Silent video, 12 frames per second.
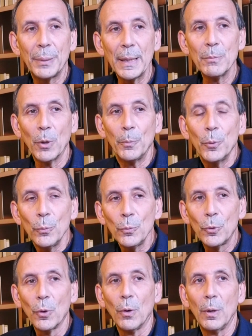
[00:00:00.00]
primo
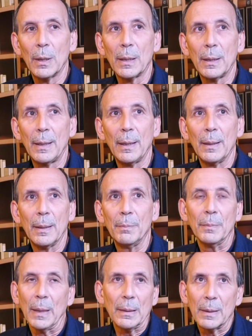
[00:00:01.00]
punto che,
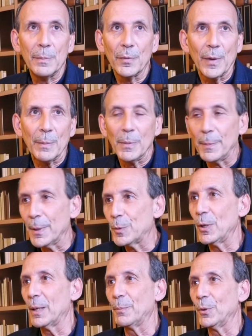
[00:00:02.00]
che, mi farebbe
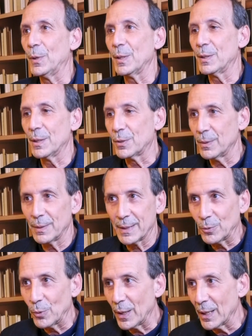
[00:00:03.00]
piacere potesse
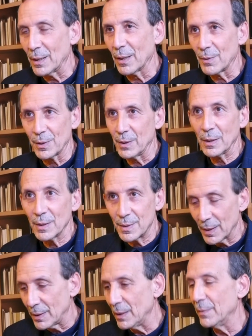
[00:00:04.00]
scaturire da questa
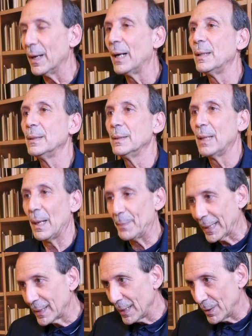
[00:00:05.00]
iniziativa, a
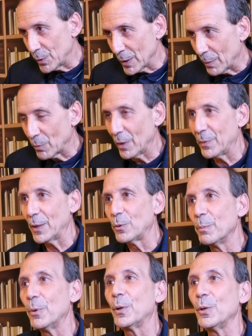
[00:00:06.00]
parte diciamo, un
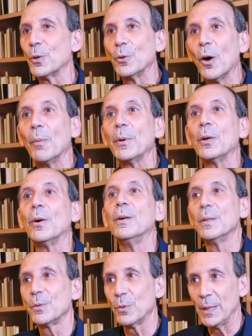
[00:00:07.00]
effetto un pochino domino
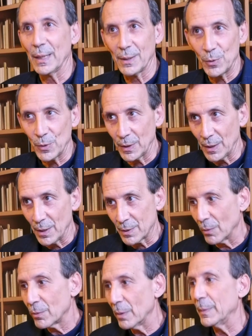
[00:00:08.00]
sugli altri centri di
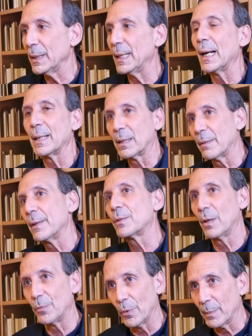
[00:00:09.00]
salute mentale
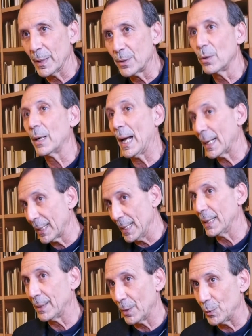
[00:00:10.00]
attraverso la formazione anche
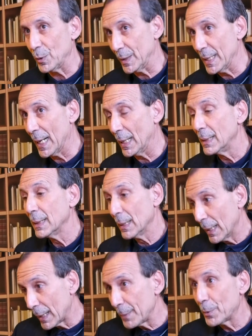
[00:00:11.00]
in altre città,
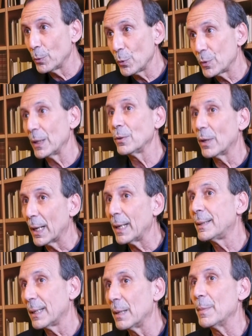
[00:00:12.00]
riproducendo la
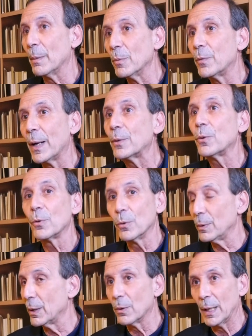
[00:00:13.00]
rete che abbiamo fatto
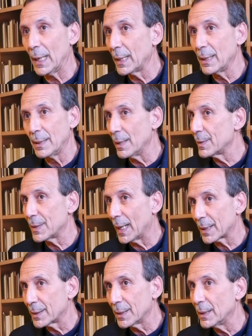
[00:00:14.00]
con i colleghi dei
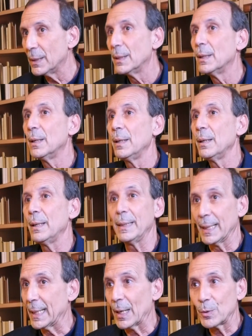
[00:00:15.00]
SERD e
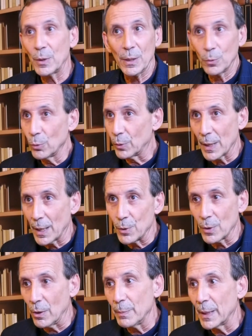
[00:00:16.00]
dei carceri in tutta la
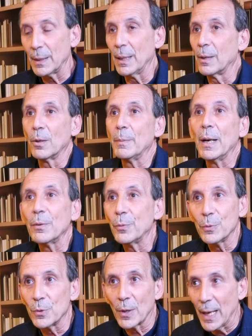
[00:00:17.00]
regione Lombardia che ormai è
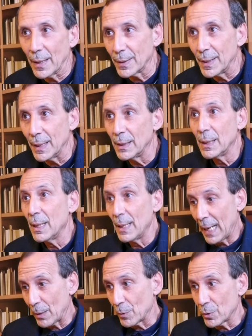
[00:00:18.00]
funzionante.
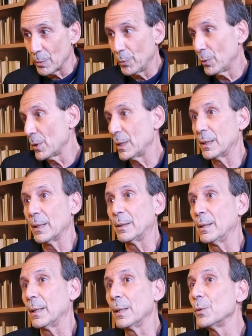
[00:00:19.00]
A questo punto si
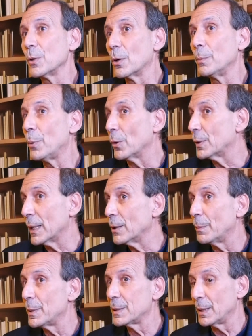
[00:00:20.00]
tratta di agganciare un po',
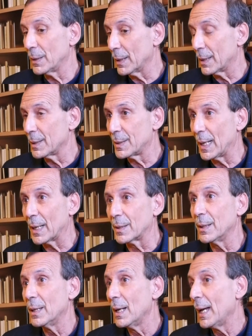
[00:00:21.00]
tenendo presente che
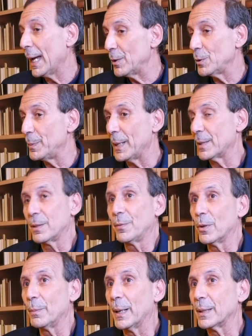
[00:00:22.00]
SERD e CPS
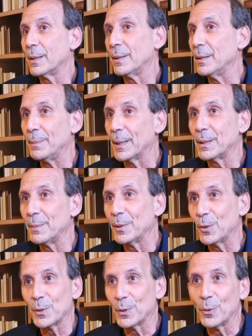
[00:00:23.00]
fanno parte del
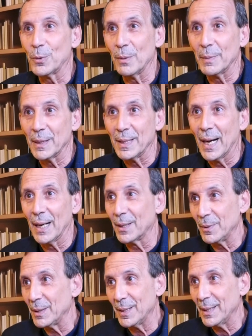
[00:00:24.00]
Dipartimento di Salute Mentale,
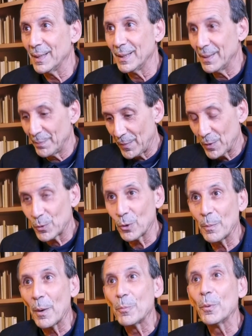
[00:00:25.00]
quindi
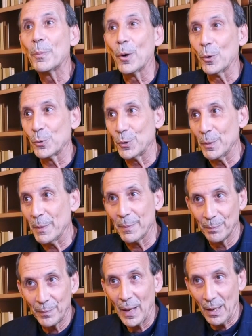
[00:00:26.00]
sono proprio prossimi
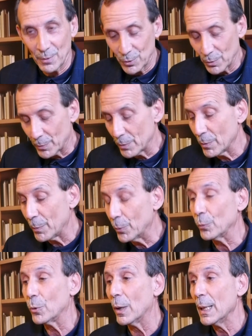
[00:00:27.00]
e questo è un primo
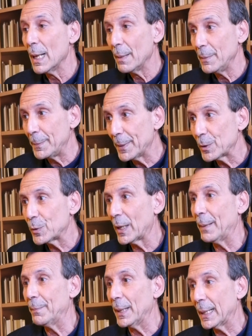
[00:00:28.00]
punto. Mi
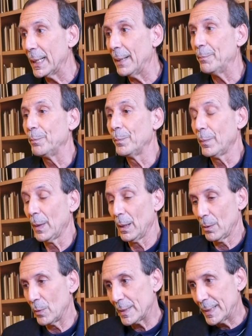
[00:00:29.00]
piacerebbe che
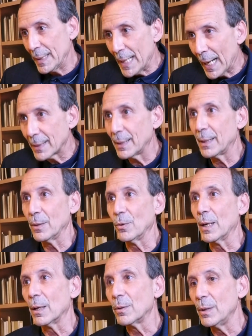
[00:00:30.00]
questi dati che
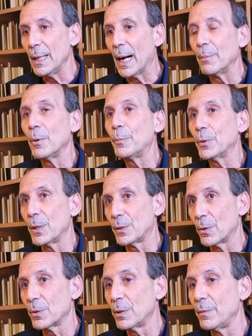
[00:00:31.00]
noi raccogliamo
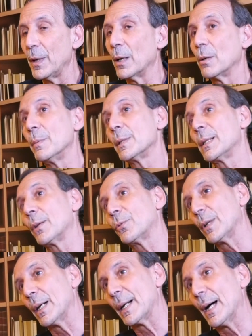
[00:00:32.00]
potessero servire come è
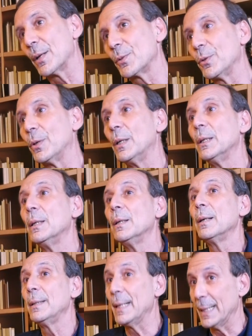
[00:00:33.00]
stato nel caso
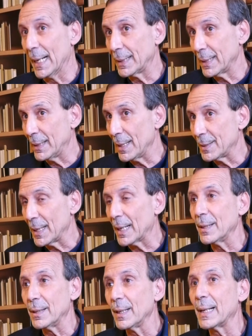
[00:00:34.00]
dei dati dei
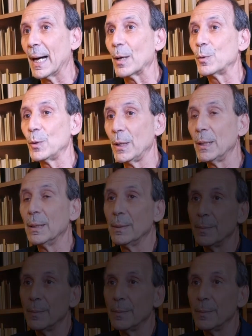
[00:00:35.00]
SERD e dei carceri,